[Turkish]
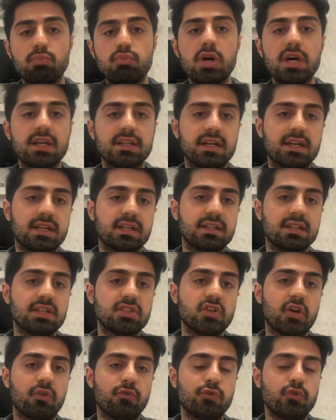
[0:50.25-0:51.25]
Bu arada
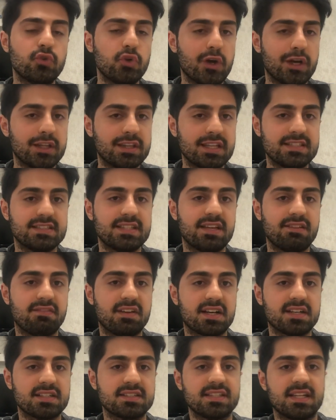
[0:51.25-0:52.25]
arkadaşlar videoya
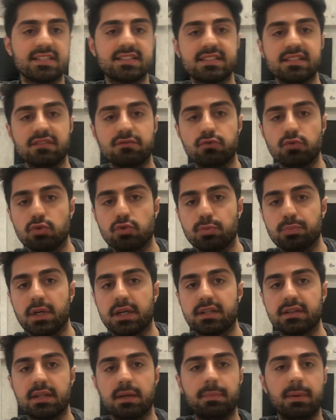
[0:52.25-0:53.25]
destek verirseniz sınıf
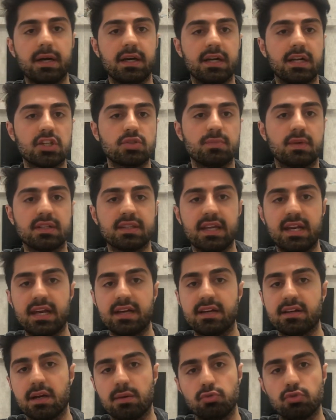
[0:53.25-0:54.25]
gruplarında paylaşmak,
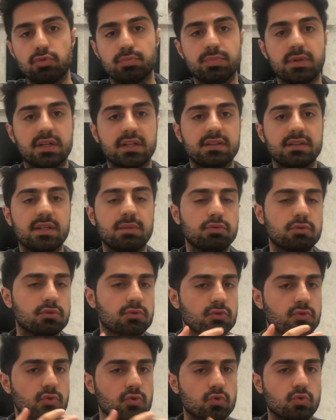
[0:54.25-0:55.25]
Telegram gruplarında
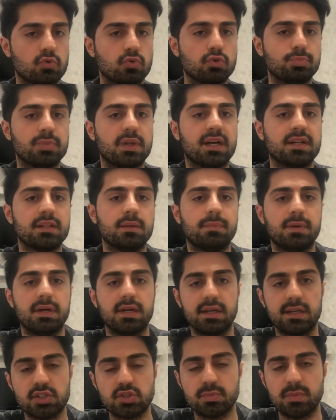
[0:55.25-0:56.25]
bulunduğunuz gruplarda
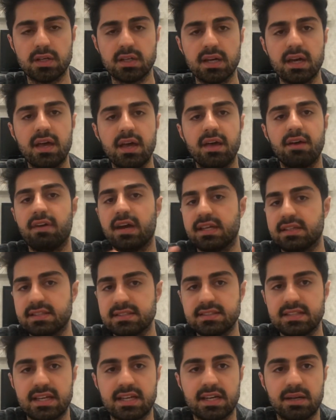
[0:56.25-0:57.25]
paylaşmak veya
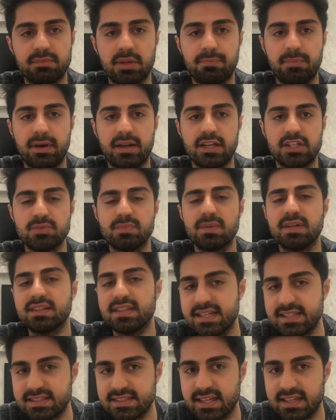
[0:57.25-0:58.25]
Instagram'da
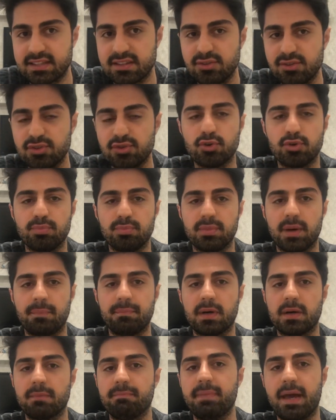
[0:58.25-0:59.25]
paylaşmak destektir. Yorum
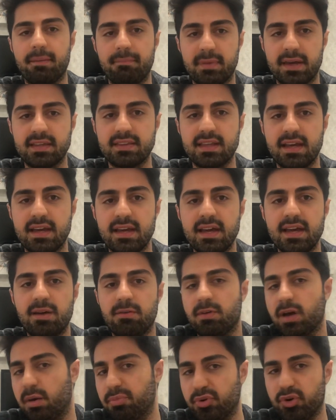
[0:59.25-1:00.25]
yapmak, beğenmek de
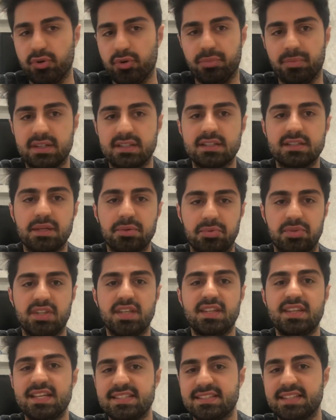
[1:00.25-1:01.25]
ve abone olmak da tabii ki
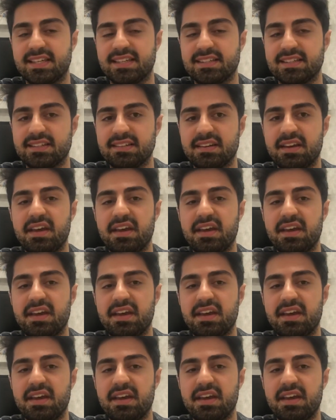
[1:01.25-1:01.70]
de destektir.